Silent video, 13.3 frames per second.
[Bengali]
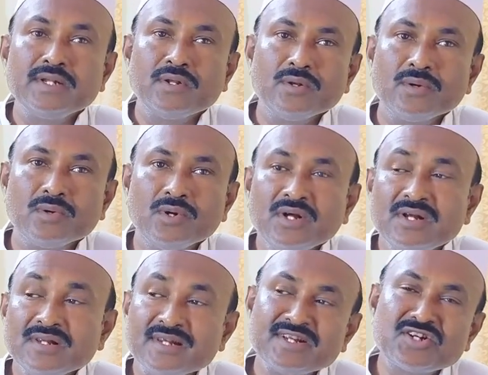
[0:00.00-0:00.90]
ধরলো
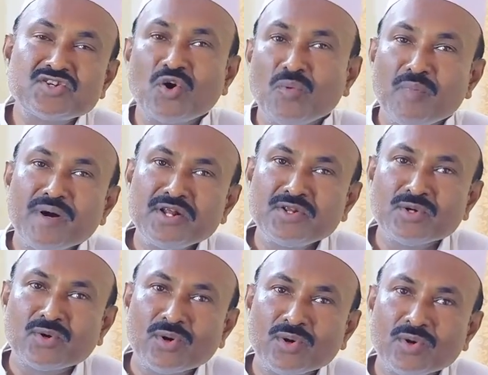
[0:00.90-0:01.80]
তাদেরকে সম্মানিত
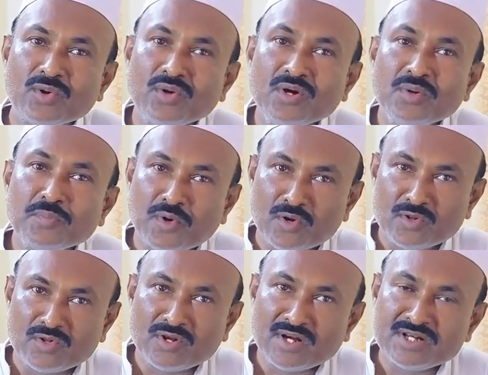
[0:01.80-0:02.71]
করলো
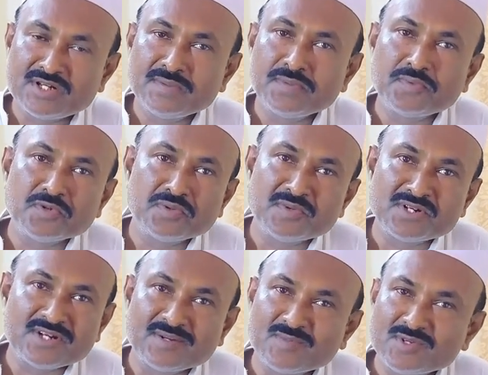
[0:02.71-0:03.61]
প্রণোদনা হিসেবে প্রতি
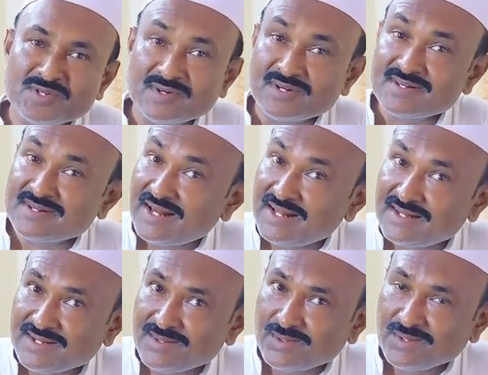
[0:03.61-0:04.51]
মাসে এক করে চাল
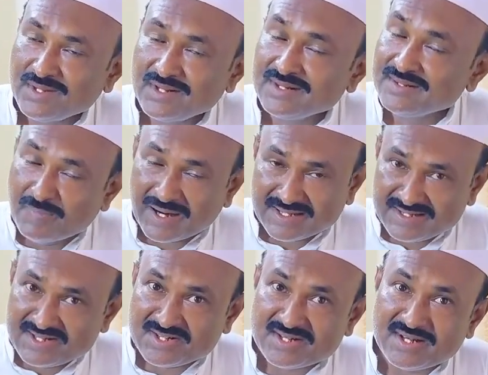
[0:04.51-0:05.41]
দিল বা
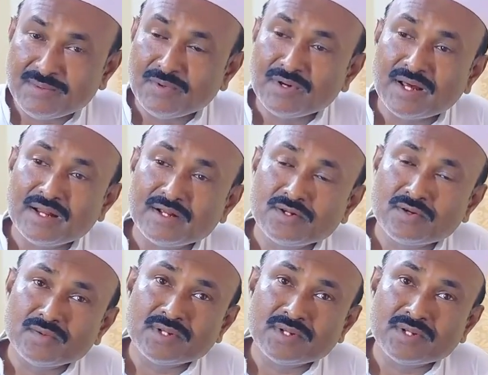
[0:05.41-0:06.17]
দিচ্ছে এবং আল্লাহ রহমত